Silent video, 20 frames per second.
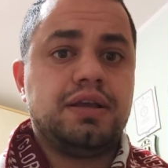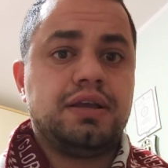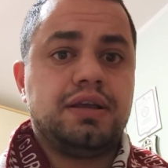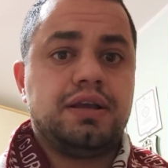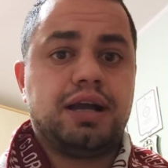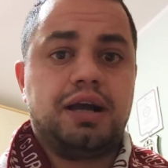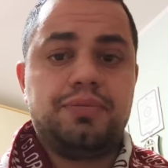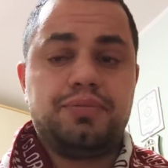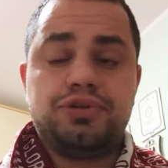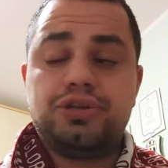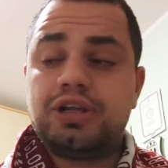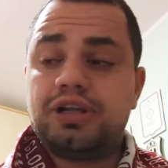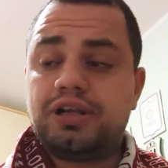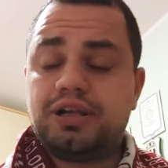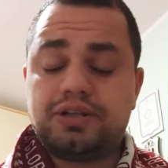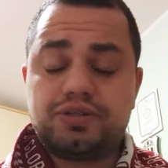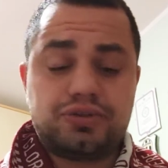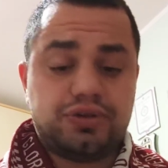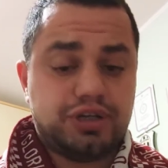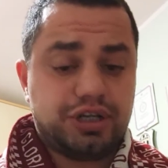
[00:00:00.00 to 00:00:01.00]
Cambio di
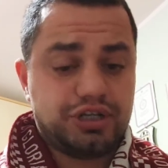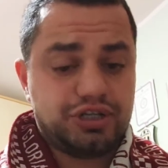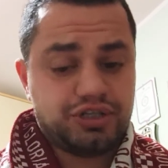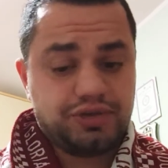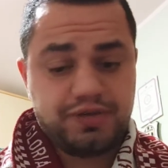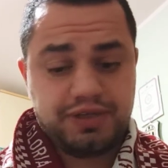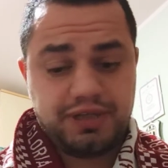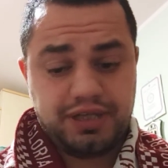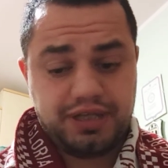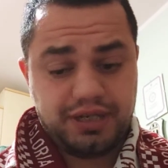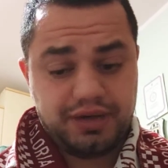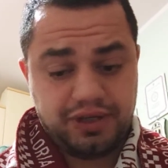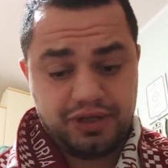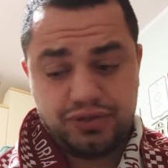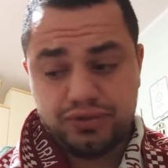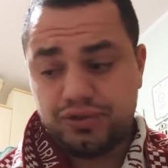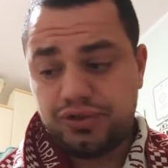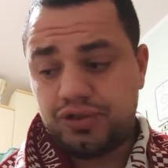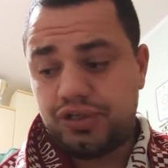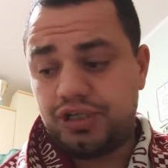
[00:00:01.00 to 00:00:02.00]
allenatore giovedì è
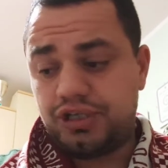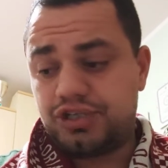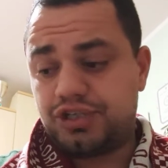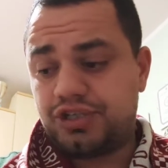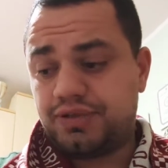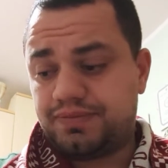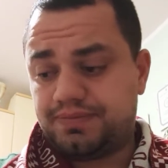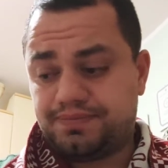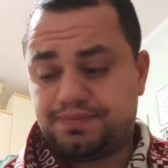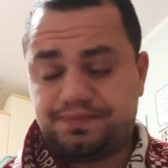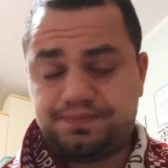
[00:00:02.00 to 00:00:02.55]
arrivato Dionigi